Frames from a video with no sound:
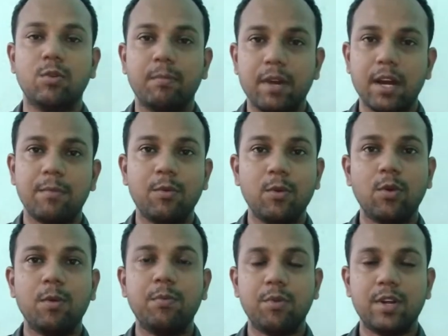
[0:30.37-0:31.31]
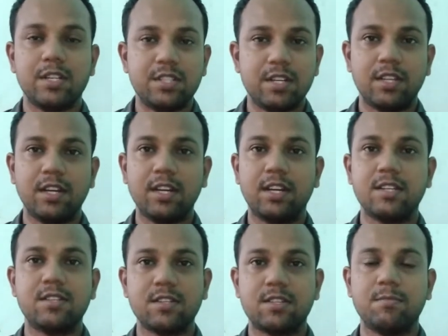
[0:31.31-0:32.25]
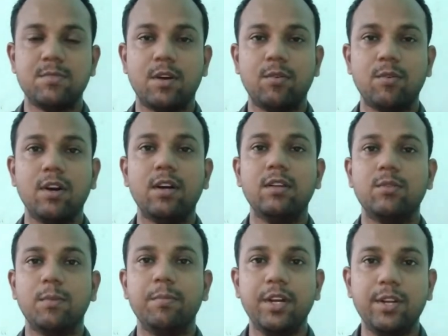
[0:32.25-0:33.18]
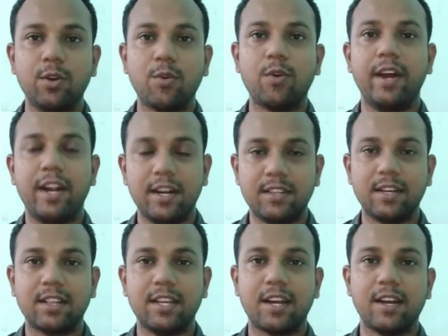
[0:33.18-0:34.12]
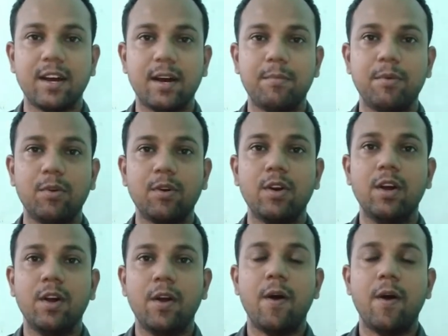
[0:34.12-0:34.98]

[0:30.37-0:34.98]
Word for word: तो मैं आप लोगों को पूरे अच्छे तरीके से समझाऊंगा तो वीडियो को एंड तक देखना आप लोग